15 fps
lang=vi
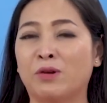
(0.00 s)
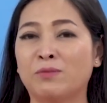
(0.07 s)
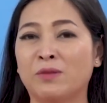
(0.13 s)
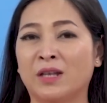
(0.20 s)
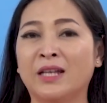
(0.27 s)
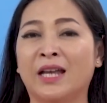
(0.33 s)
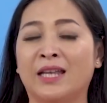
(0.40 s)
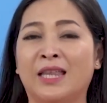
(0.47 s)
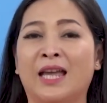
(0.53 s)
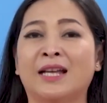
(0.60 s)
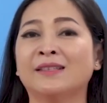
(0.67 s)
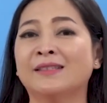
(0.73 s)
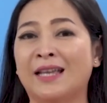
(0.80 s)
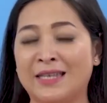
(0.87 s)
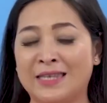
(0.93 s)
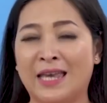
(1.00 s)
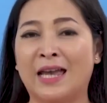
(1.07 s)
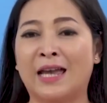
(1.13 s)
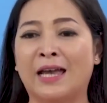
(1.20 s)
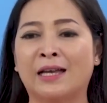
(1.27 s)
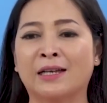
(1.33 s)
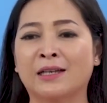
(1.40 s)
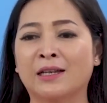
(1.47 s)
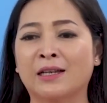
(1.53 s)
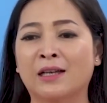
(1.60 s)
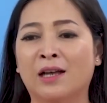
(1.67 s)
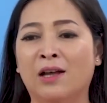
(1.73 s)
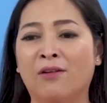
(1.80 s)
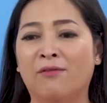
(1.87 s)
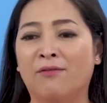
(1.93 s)
trong những ngày tháng xa nhà,
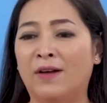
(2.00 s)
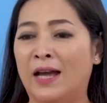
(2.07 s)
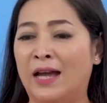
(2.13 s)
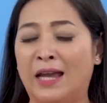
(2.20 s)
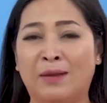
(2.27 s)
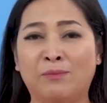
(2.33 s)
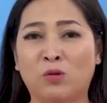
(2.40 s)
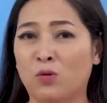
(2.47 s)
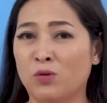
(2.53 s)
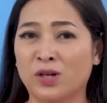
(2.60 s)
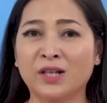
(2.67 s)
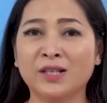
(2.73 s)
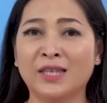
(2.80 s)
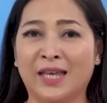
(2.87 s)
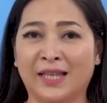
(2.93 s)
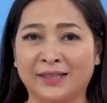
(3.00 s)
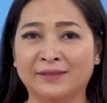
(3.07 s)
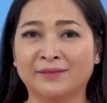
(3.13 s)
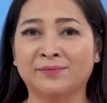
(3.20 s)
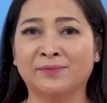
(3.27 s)
và em thuộc rất nhanh.